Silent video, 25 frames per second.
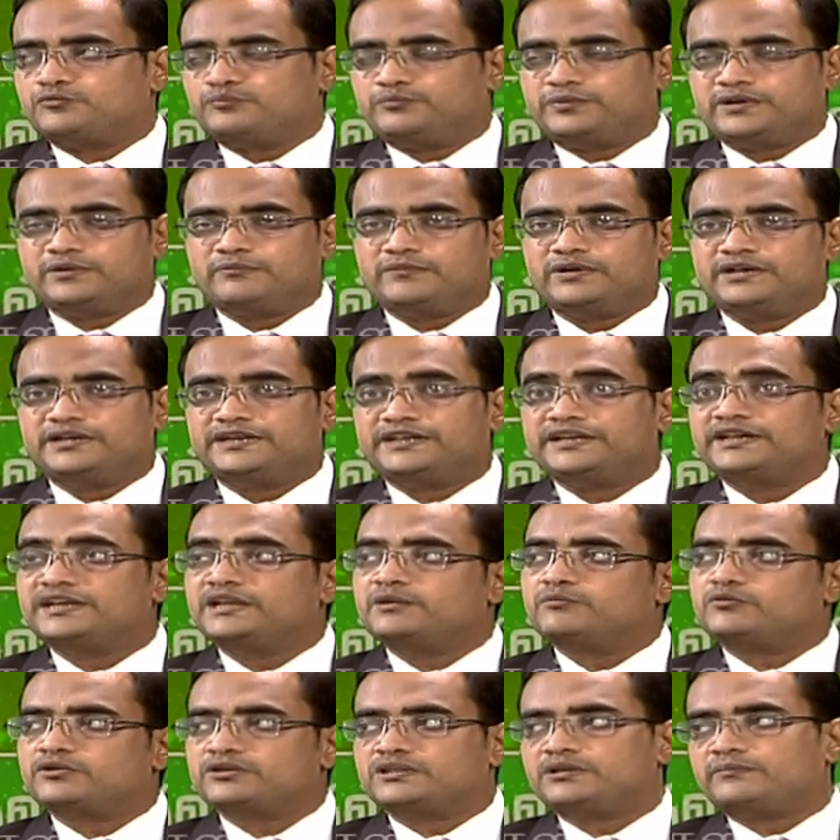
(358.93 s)
பெரும்பாலும்
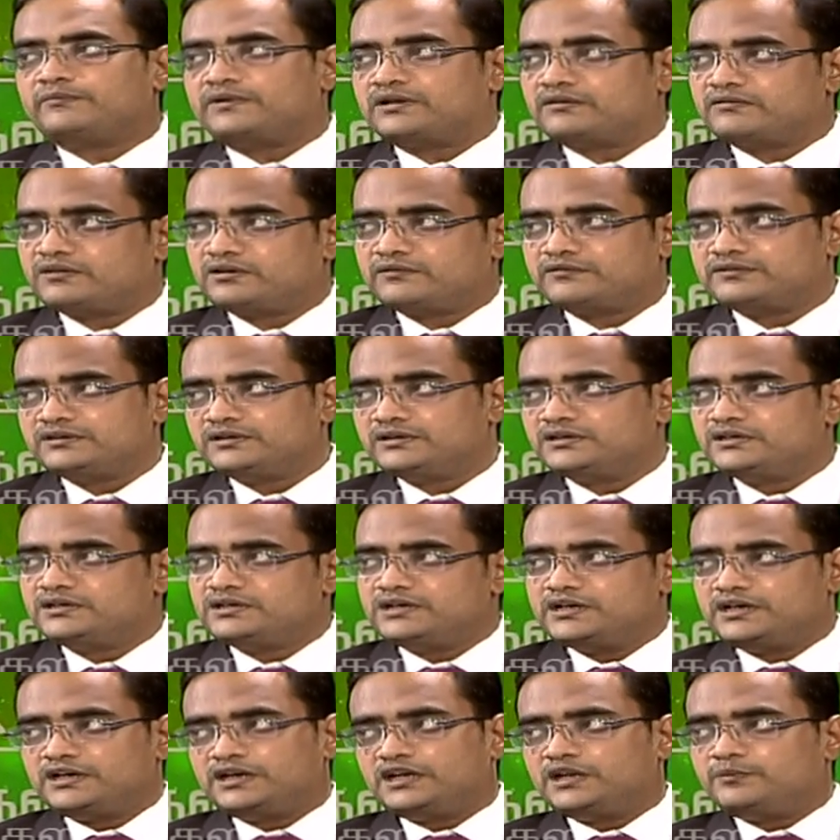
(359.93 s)
டிகிரி முடித்த மாணவர்களை வந்து
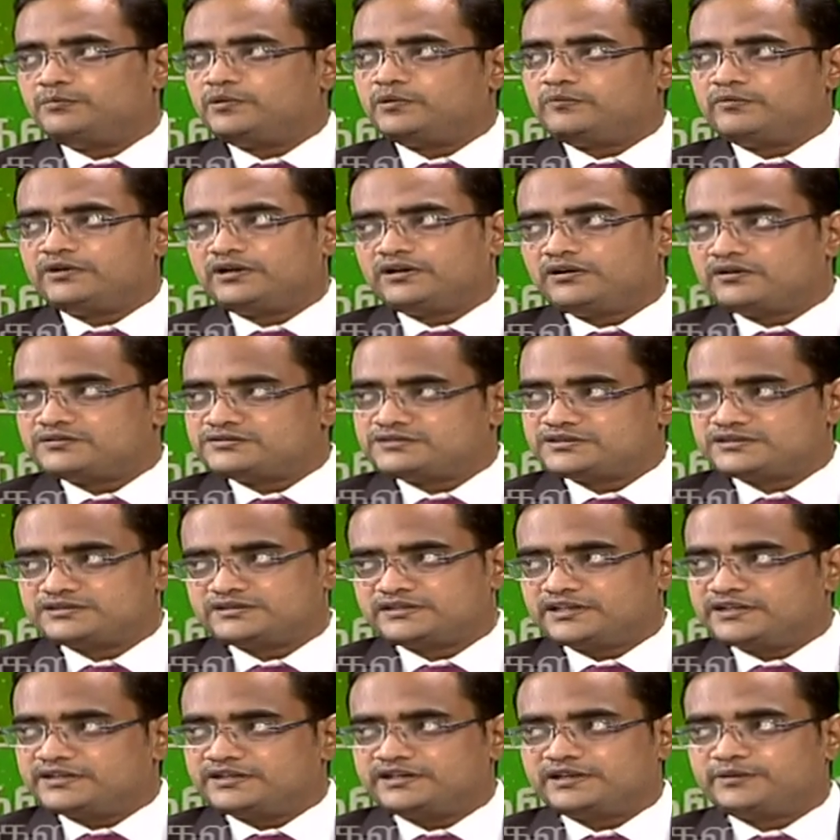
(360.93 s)
டிப்ளமா இன்
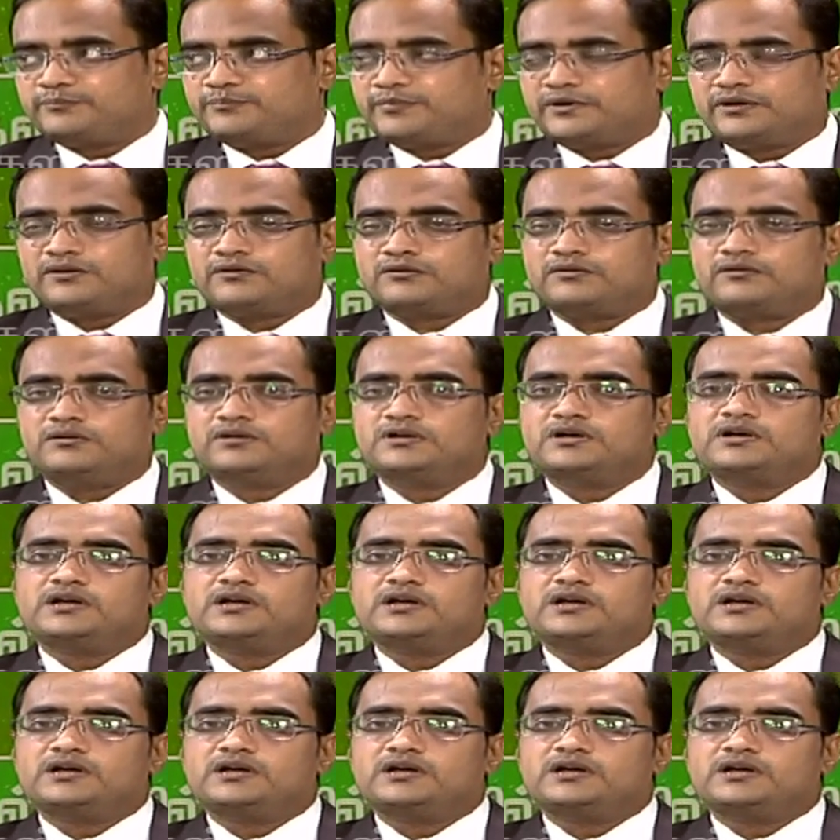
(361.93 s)
லாஜிஸ்டிக்ஸ்க்கு என்டர்டெயின் பண்ணுறோம்